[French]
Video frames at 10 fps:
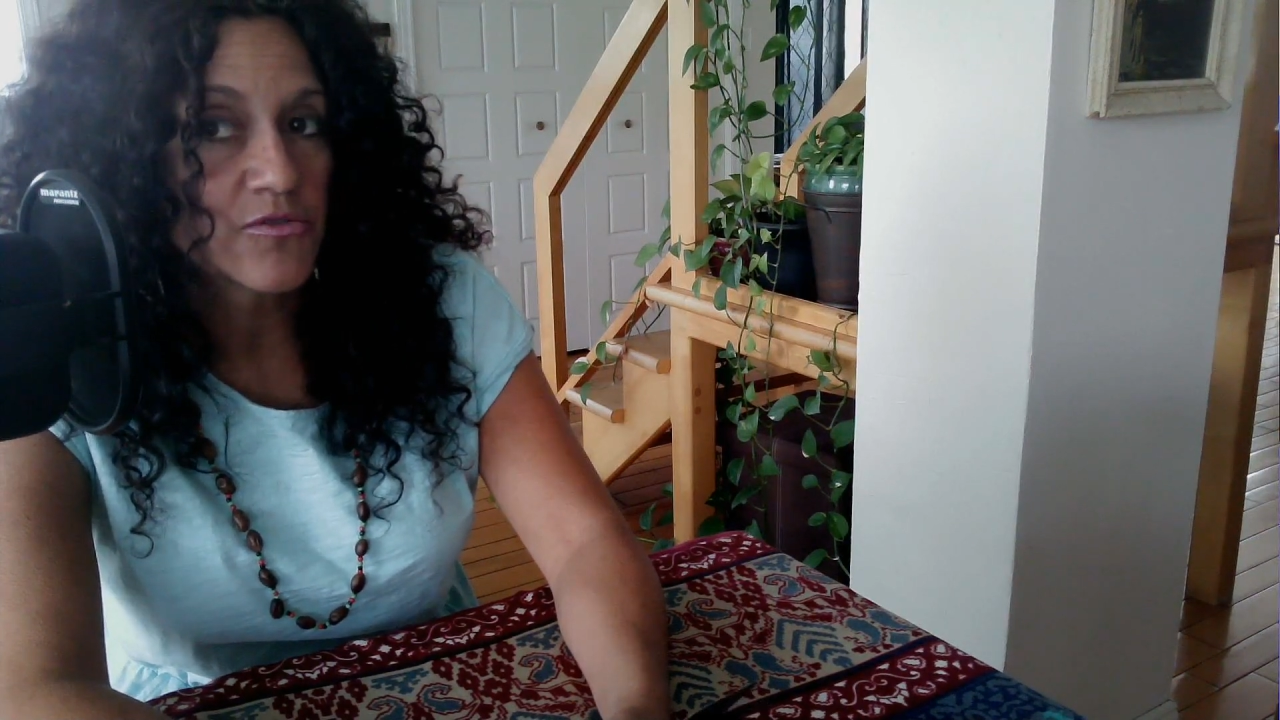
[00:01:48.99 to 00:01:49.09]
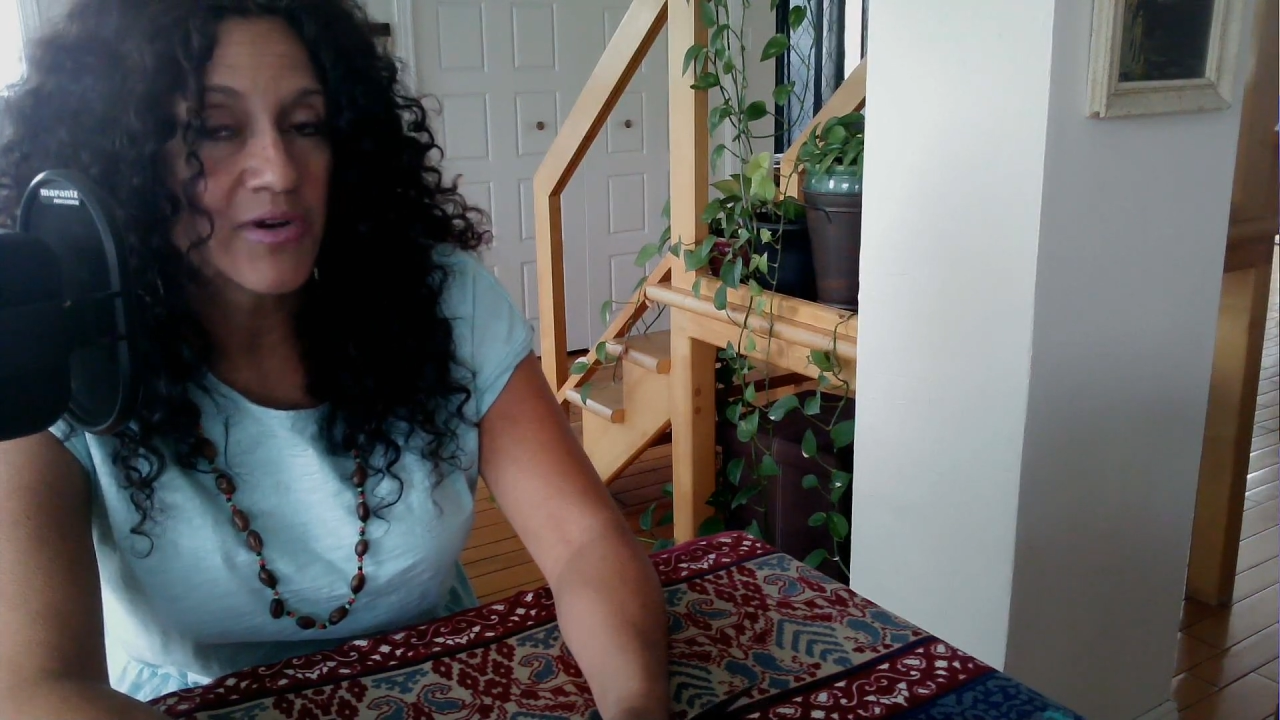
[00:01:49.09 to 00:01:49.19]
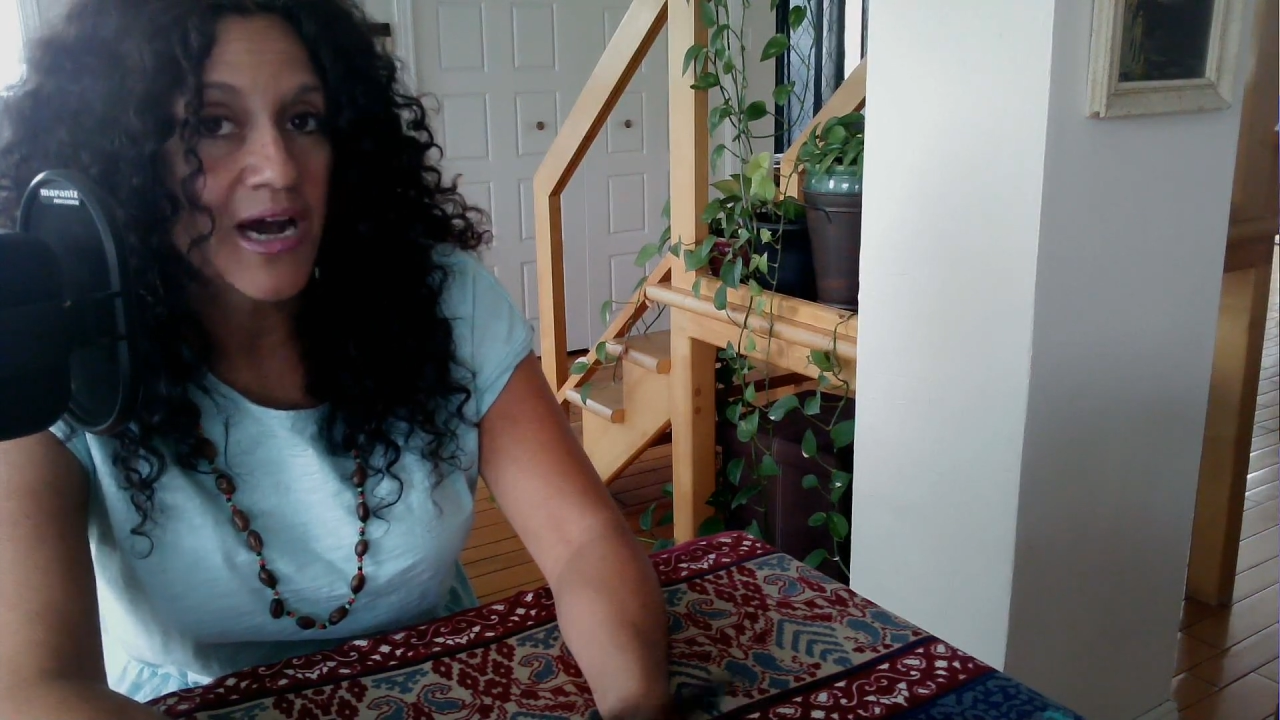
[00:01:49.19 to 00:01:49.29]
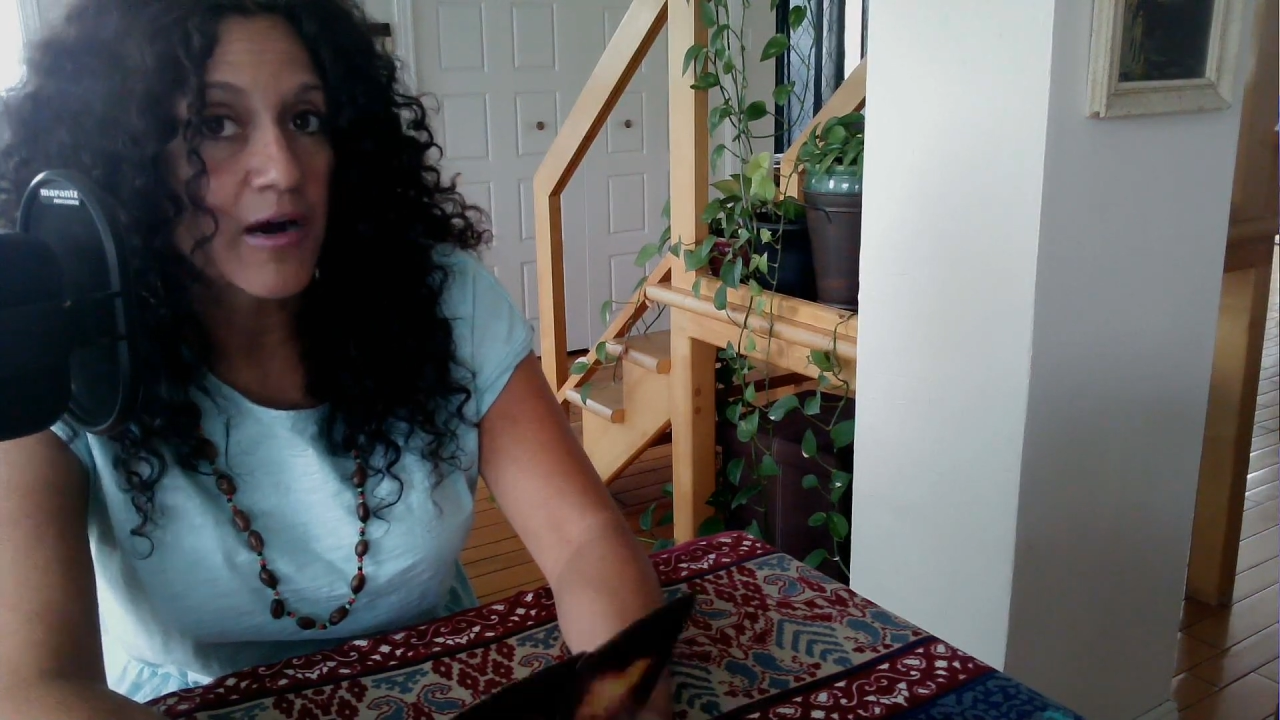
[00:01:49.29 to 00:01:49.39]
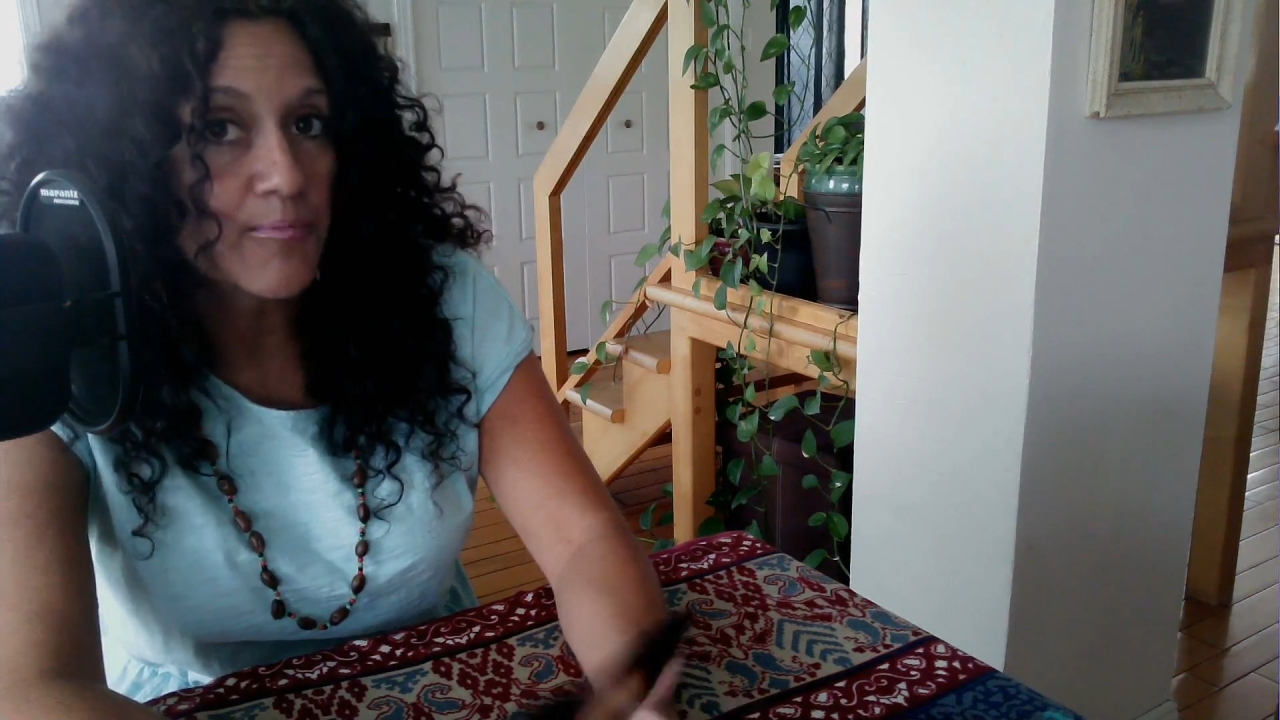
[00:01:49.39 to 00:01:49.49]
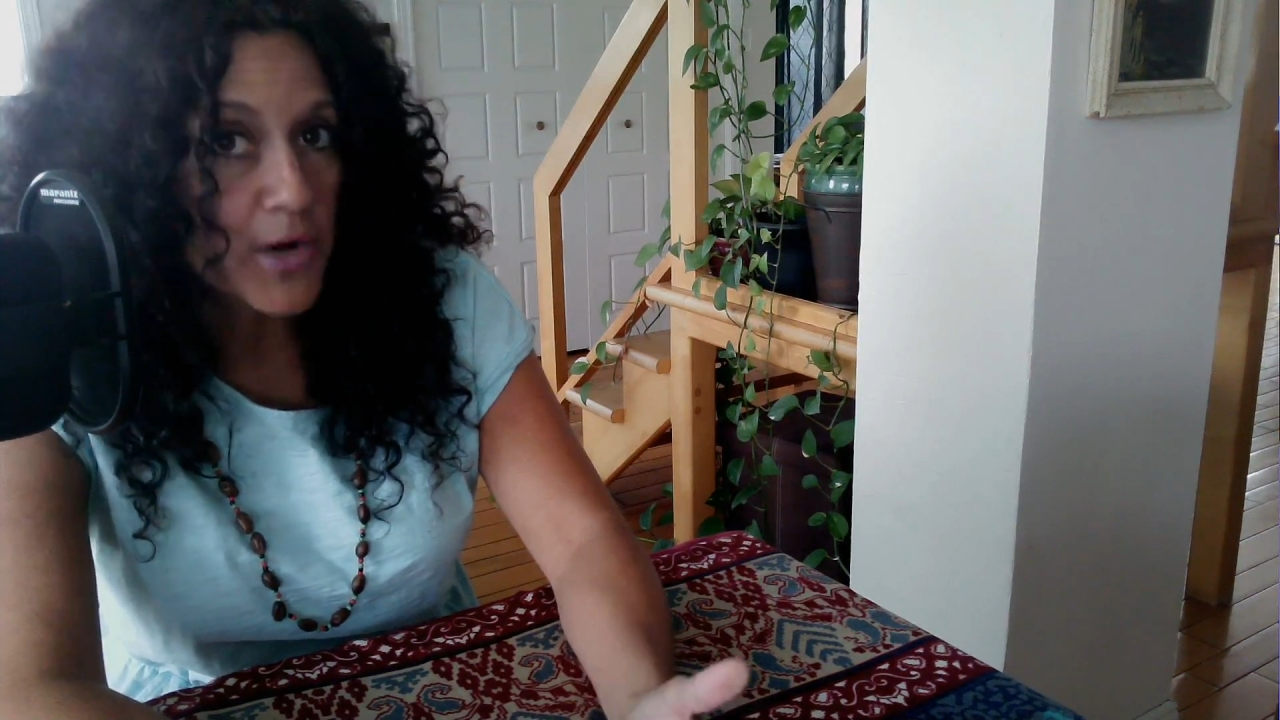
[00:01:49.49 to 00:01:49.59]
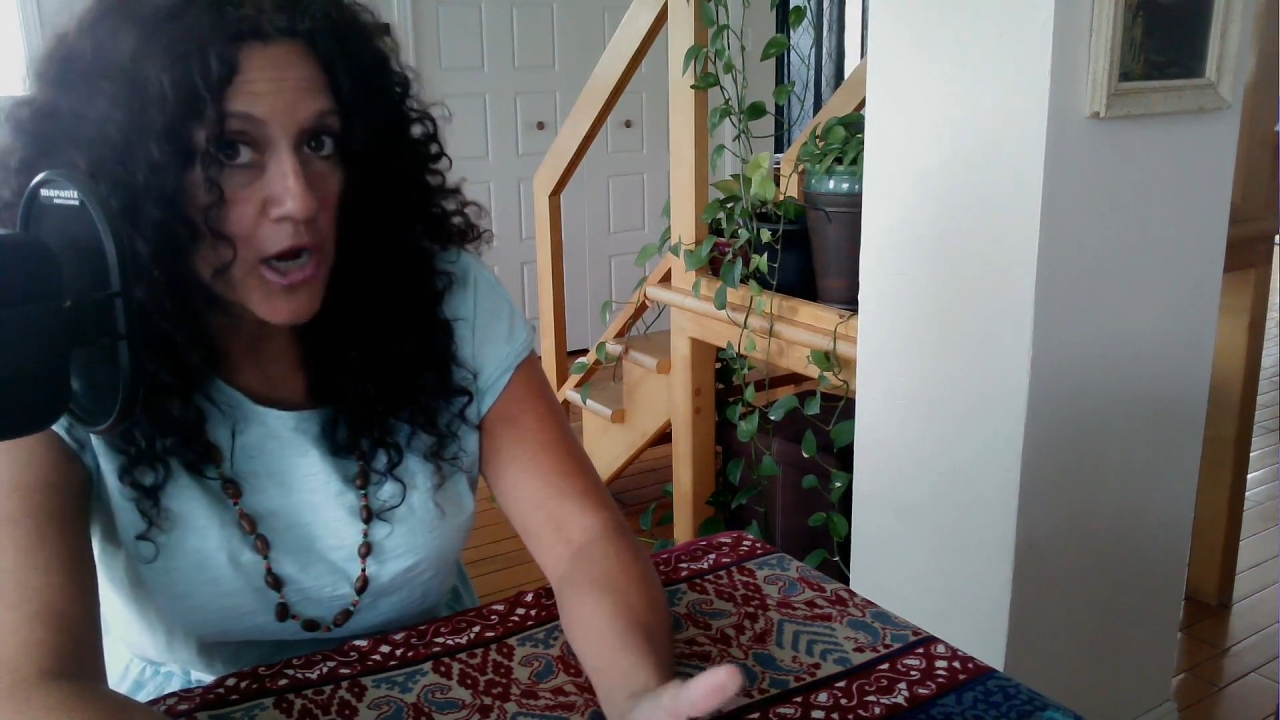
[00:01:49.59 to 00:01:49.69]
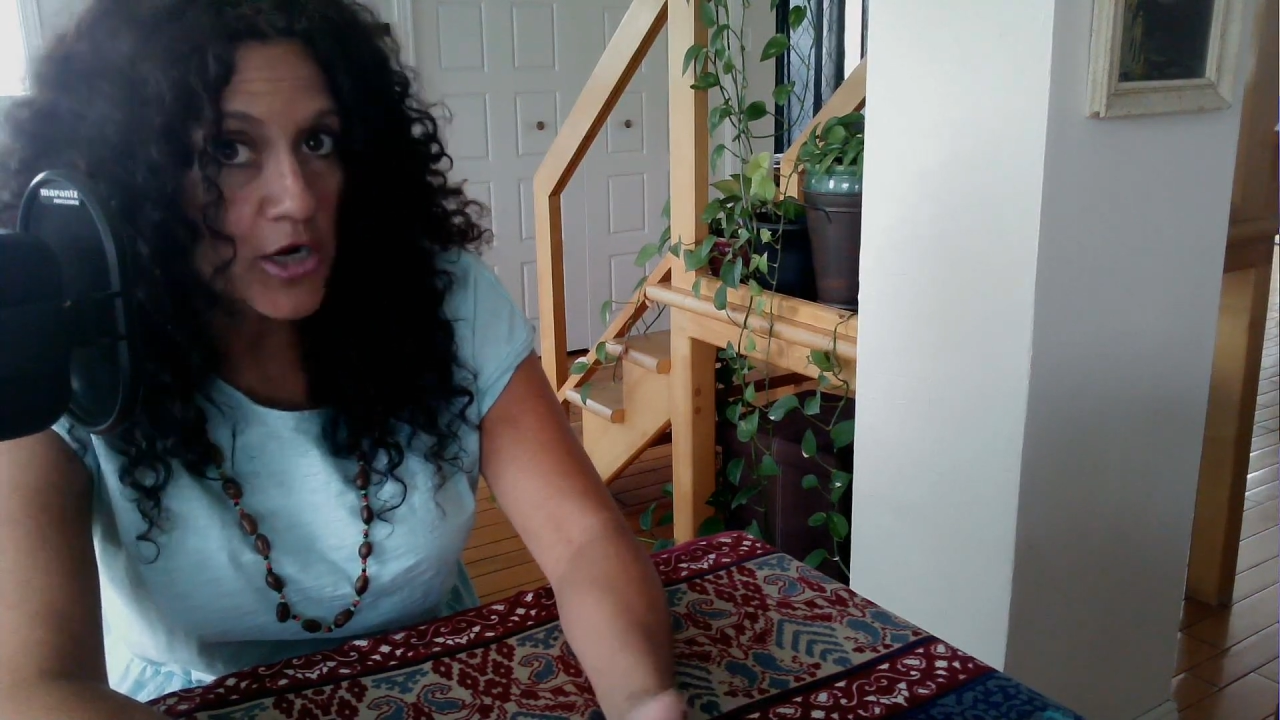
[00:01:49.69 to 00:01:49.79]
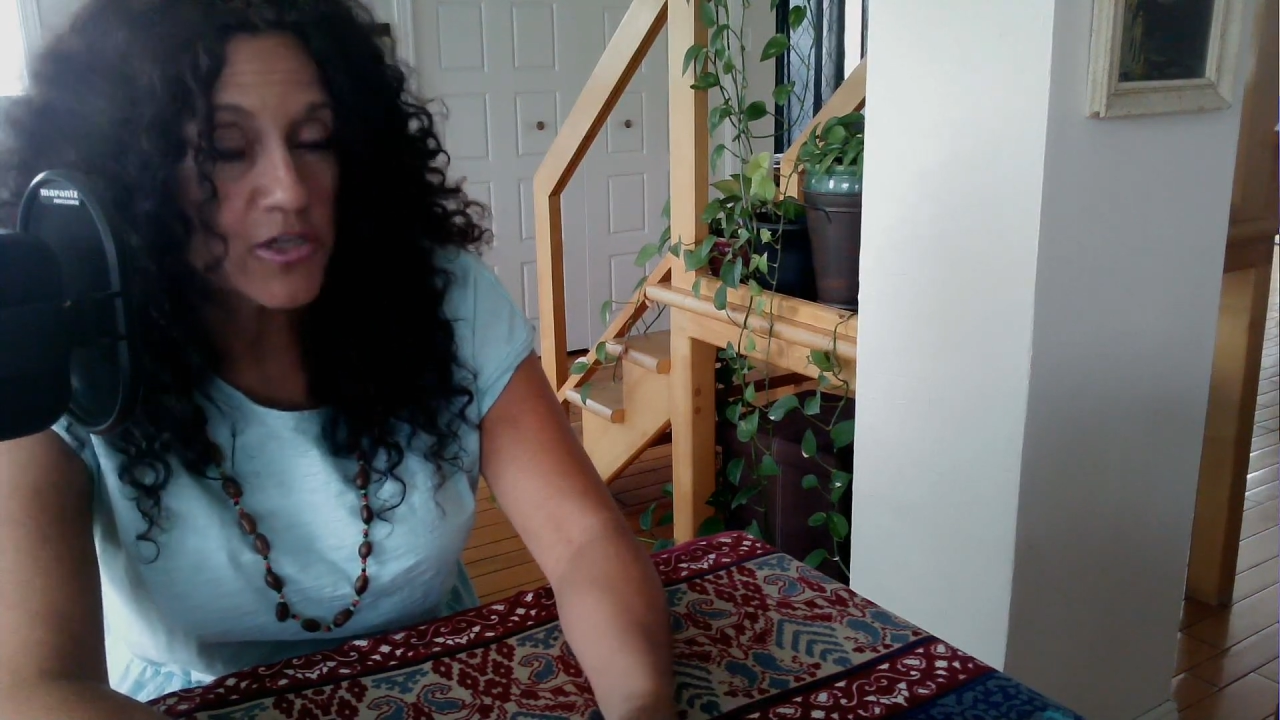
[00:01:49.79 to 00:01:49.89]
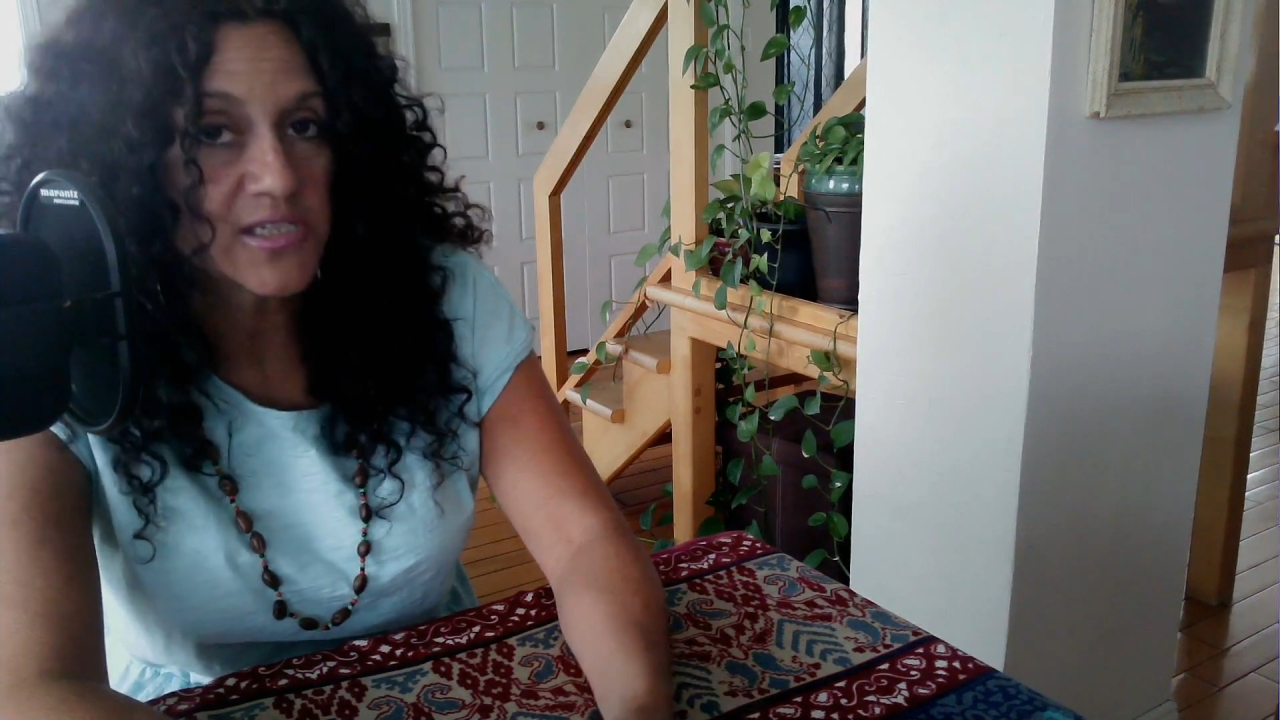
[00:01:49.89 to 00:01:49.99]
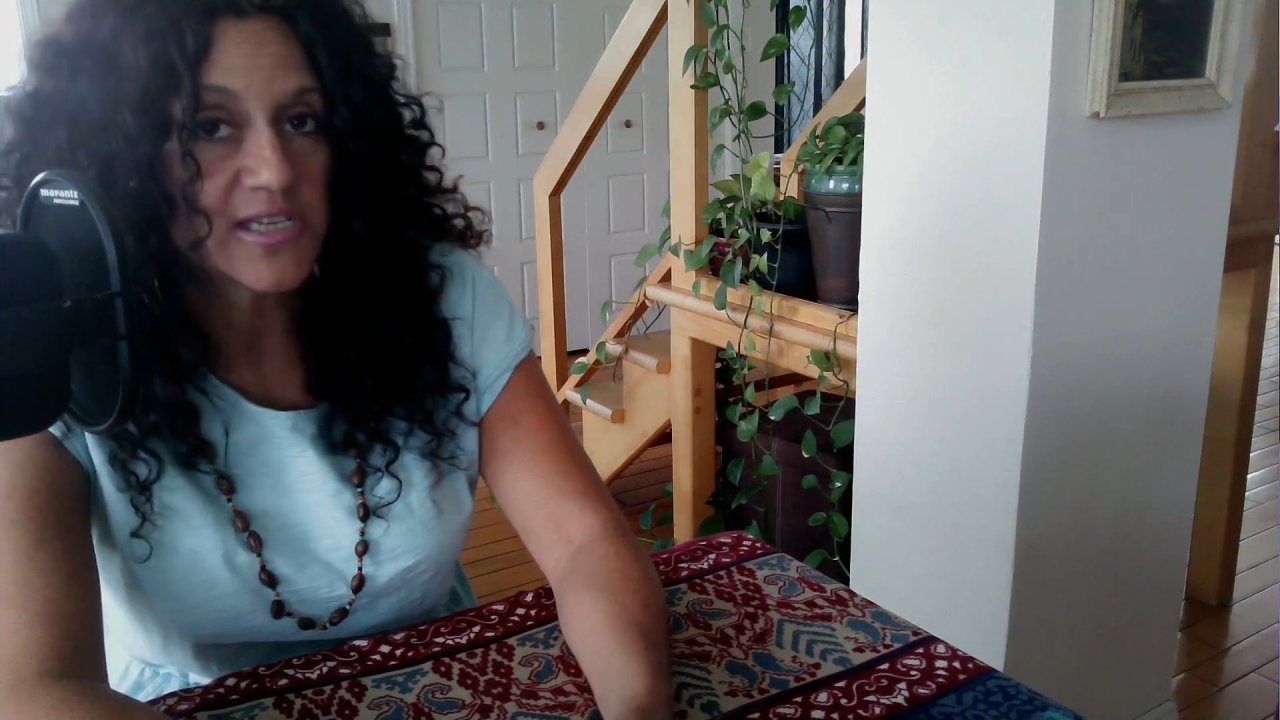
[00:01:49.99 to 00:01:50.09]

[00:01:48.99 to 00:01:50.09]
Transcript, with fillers: l'ampleur de